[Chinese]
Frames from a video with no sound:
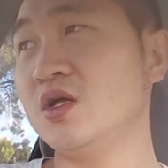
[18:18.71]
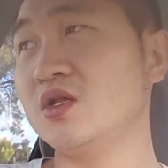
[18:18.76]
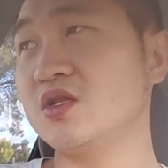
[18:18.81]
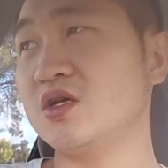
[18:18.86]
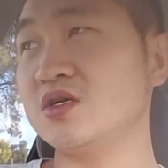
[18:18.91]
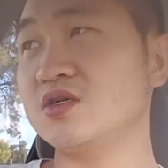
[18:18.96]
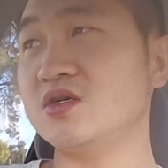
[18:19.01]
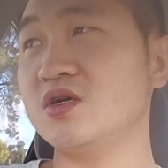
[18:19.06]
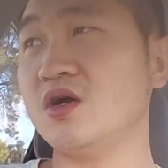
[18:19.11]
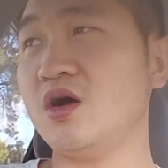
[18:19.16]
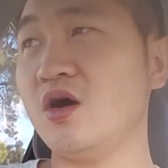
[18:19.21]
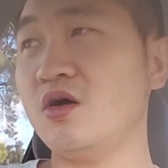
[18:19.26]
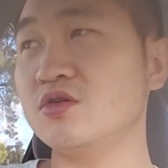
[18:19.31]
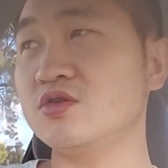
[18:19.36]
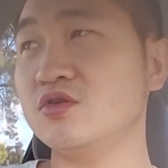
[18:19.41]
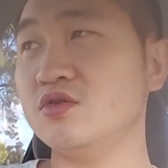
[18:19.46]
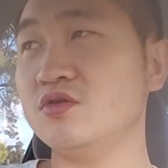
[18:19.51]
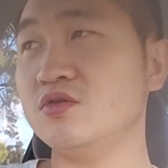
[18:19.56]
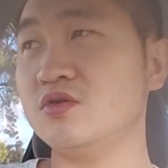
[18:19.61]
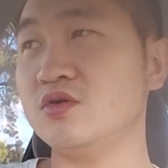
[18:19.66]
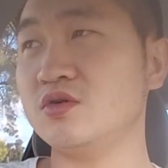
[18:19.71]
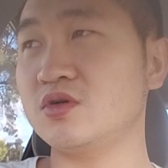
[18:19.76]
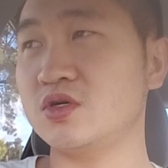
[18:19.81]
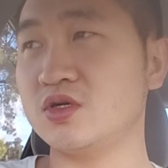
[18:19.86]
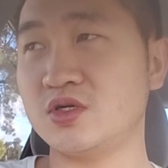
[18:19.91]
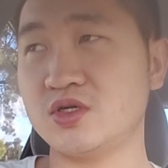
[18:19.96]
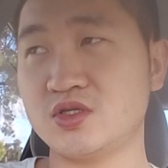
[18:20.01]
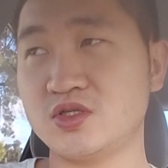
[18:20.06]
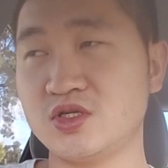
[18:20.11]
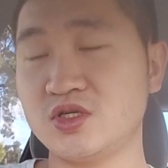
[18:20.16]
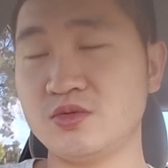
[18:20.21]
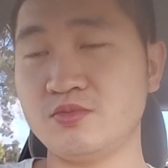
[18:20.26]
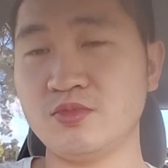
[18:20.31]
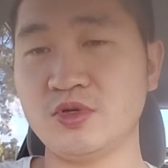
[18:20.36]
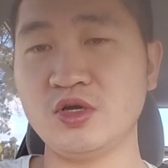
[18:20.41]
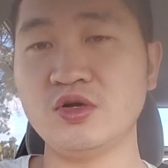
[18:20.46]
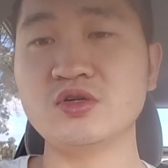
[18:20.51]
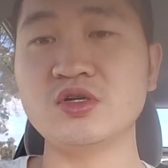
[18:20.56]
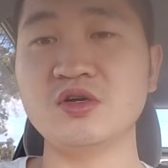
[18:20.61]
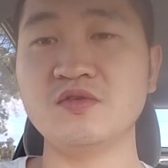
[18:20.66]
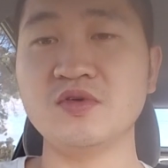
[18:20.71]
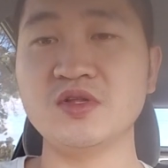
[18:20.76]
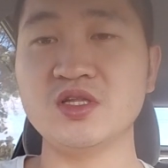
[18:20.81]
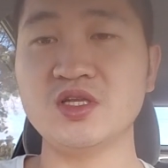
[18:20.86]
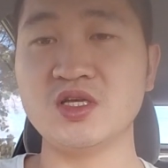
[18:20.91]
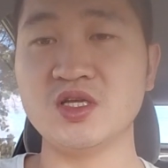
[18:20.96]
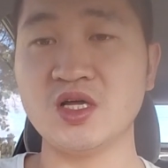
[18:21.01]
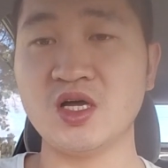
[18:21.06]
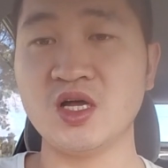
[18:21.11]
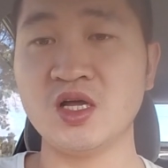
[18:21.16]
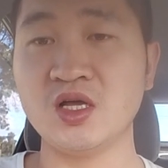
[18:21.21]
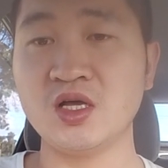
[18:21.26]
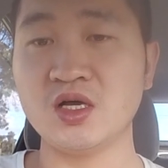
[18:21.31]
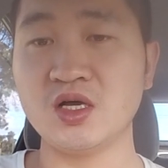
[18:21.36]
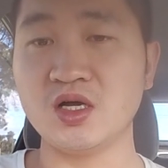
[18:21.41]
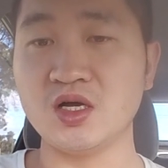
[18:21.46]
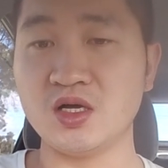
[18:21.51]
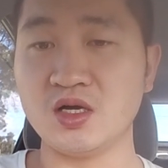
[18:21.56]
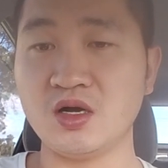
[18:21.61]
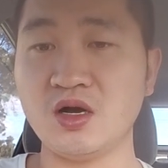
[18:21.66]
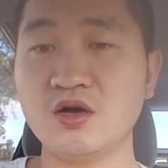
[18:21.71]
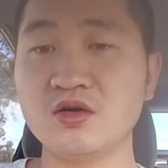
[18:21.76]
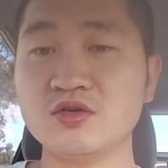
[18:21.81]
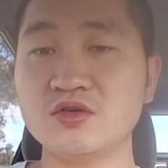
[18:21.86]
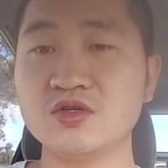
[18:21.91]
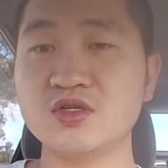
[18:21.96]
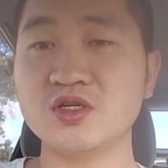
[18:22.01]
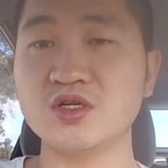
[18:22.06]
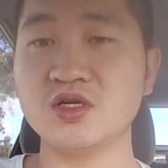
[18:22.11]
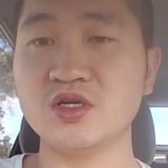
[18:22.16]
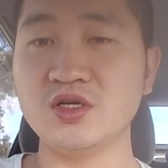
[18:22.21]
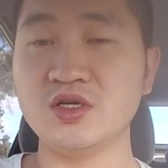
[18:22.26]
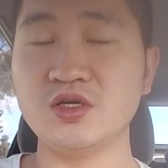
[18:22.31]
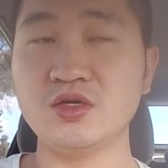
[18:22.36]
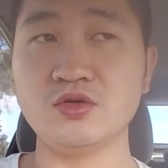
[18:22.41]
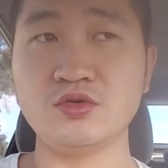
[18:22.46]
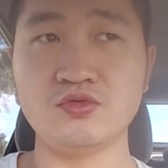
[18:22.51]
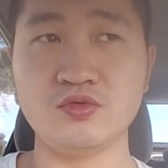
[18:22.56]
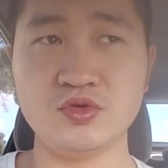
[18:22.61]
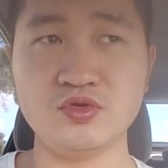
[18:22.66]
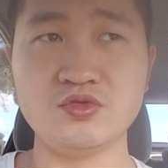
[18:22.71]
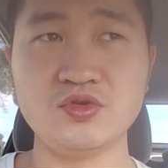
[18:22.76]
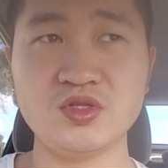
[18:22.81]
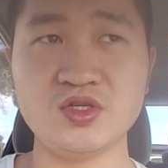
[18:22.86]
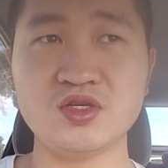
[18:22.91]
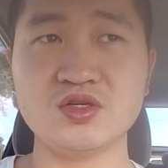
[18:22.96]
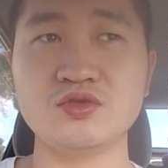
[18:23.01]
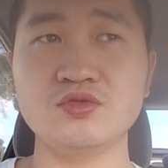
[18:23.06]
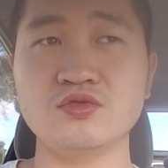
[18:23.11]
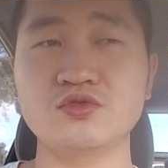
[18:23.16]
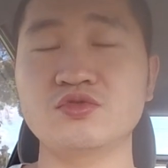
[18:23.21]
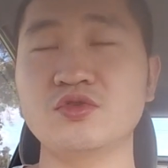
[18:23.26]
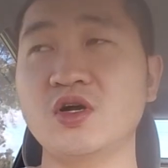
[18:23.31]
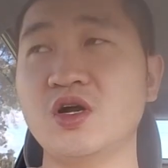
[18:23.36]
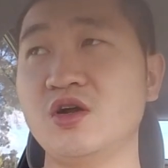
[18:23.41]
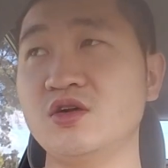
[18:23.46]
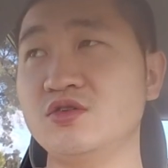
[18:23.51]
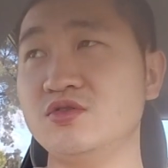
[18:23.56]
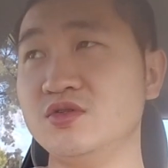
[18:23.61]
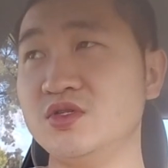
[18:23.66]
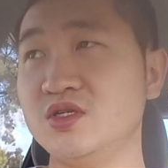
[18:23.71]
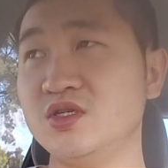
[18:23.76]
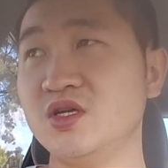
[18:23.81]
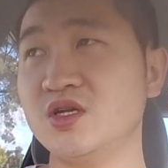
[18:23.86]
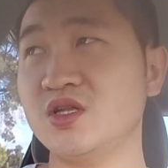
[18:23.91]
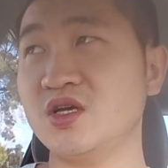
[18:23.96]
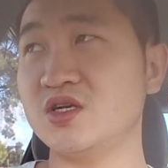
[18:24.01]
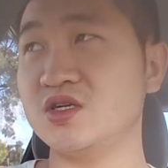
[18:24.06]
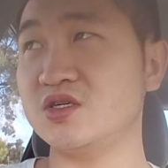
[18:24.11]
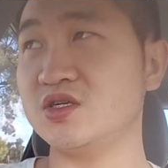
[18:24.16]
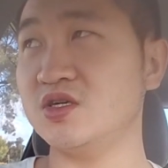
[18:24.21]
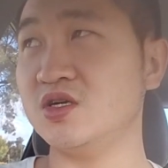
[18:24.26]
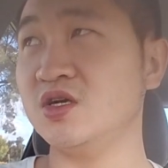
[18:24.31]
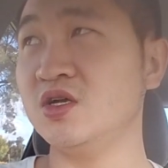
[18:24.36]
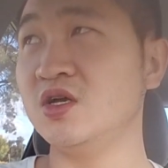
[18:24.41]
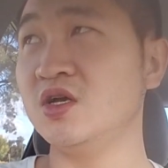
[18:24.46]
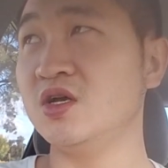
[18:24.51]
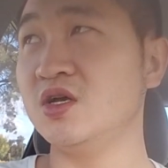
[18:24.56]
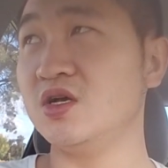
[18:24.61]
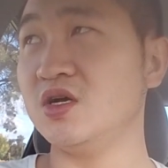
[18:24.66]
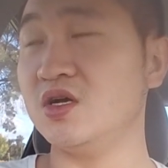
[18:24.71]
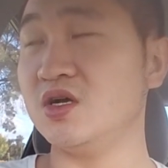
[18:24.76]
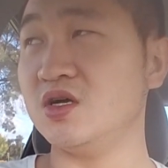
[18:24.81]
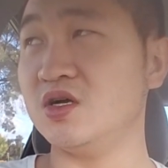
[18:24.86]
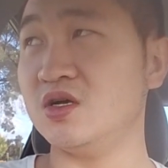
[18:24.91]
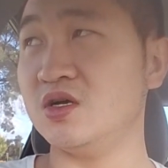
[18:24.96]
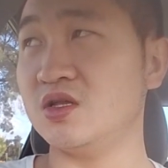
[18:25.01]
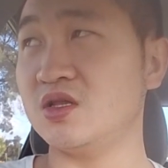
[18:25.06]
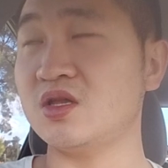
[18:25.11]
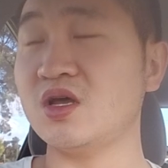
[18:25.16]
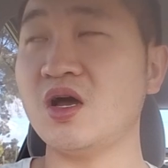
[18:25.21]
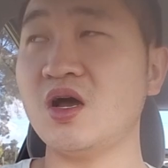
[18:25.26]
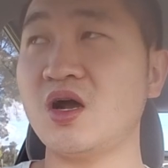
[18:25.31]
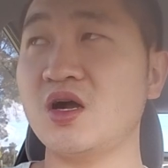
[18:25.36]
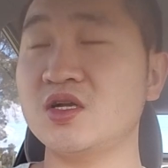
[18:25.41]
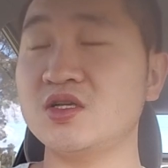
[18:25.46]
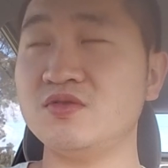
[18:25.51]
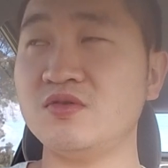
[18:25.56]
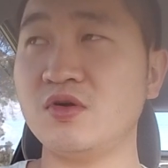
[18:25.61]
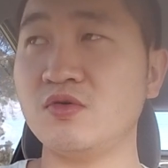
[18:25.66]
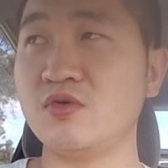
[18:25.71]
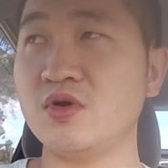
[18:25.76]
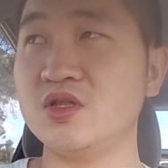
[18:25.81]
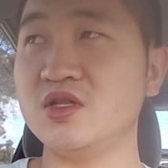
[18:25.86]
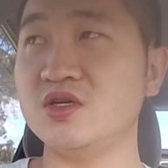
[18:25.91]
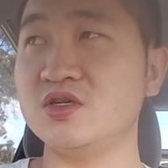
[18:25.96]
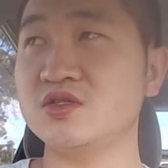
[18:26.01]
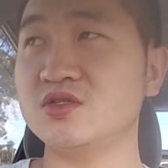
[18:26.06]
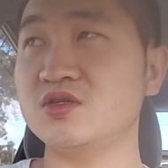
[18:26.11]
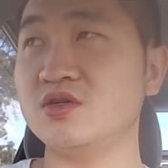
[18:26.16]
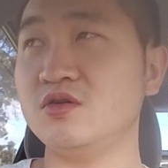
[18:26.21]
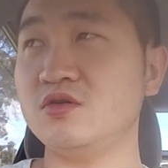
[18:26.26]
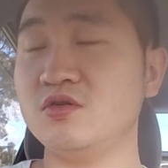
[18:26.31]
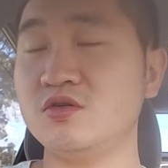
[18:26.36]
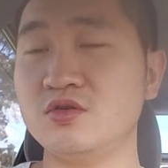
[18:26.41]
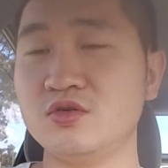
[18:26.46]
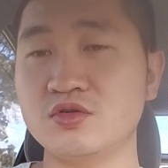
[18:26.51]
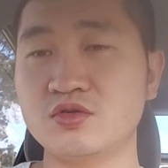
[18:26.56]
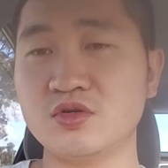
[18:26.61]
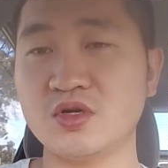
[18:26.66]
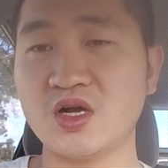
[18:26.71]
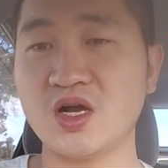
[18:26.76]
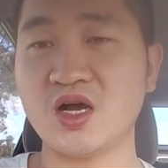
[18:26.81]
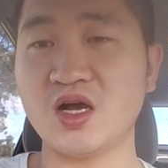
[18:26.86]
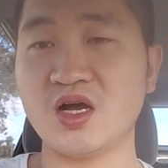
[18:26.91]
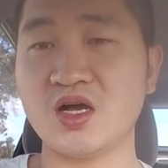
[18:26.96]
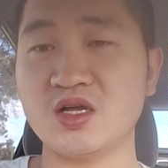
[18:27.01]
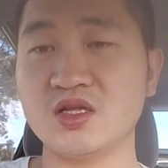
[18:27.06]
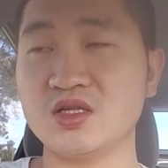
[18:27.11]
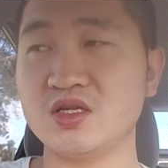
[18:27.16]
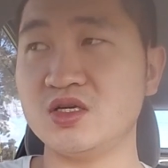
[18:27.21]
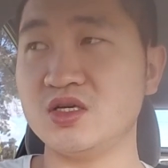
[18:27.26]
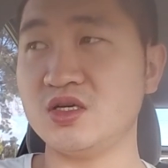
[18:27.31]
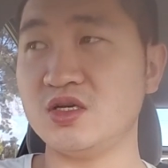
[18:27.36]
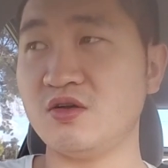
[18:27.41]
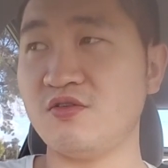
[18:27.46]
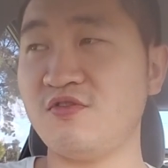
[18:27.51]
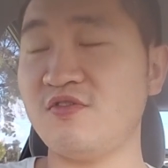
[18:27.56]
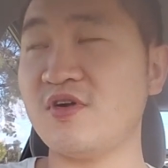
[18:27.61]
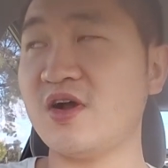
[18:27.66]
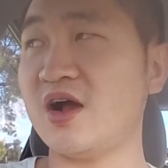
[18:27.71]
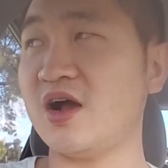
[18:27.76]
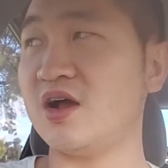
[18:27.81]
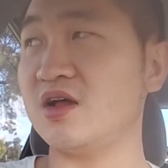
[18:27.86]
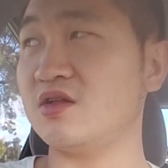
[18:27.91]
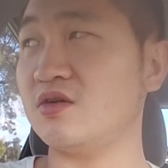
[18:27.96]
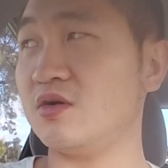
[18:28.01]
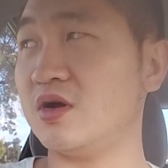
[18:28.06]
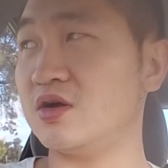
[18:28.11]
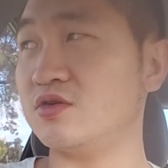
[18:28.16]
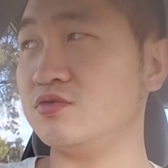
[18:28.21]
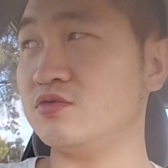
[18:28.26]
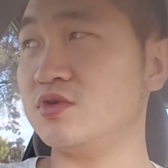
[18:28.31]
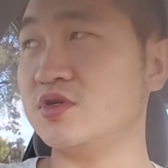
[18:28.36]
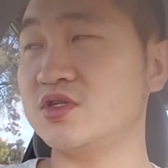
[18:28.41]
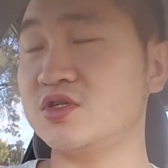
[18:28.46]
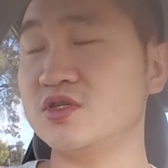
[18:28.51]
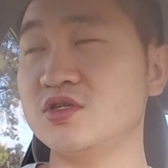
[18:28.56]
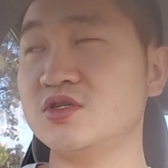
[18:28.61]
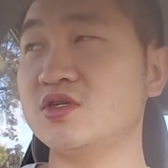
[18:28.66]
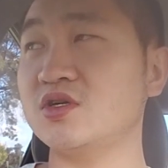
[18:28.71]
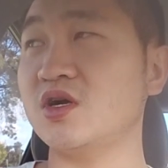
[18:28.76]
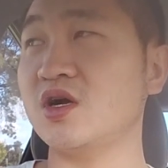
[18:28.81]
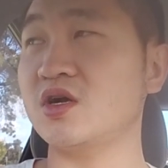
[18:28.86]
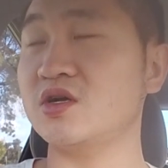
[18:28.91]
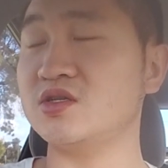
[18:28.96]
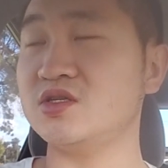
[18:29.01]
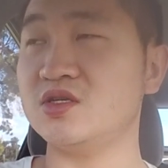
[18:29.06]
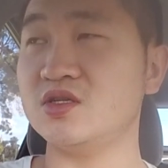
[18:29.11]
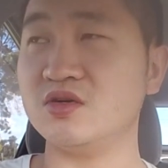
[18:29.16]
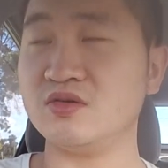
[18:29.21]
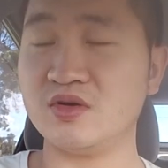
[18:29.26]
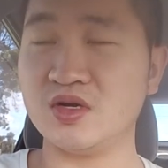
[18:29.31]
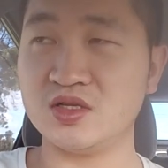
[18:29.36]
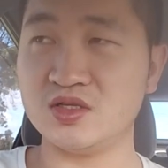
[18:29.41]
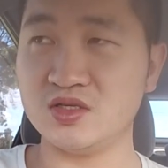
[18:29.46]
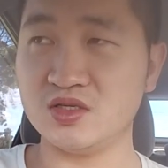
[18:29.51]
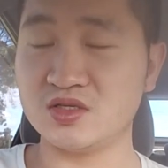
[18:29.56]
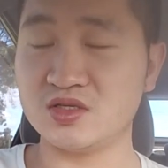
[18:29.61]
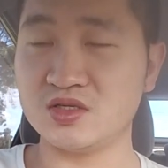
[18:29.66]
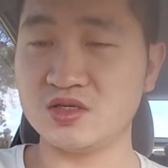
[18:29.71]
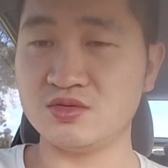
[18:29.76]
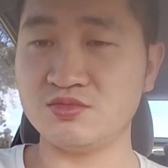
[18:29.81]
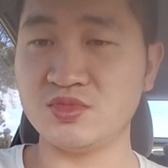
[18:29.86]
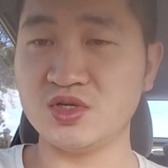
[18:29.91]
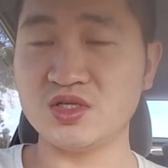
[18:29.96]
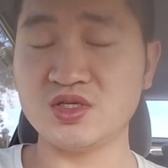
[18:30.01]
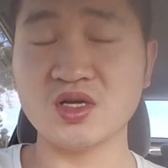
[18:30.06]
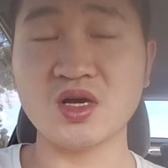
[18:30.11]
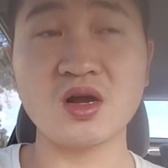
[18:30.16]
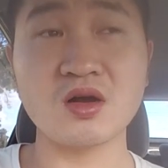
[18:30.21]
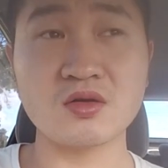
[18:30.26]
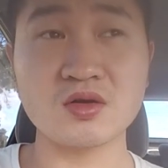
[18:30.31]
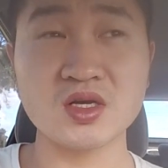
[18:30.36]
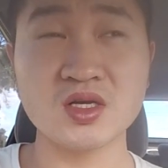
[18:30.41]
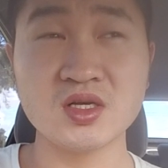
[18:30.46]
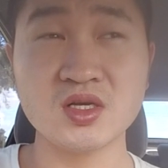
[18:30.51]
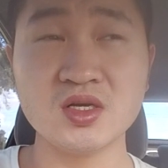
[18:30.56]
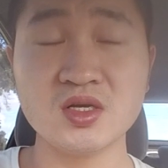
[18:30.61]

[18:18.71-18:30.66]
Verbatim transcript: 但是澳洲是没有这个问题的。啊，澳洲是可以允许你使用双卡手机的，但是，呃，它二 G 网关停之后，双卡的副卡的话，如果只是二 G 的话，你是没信号的。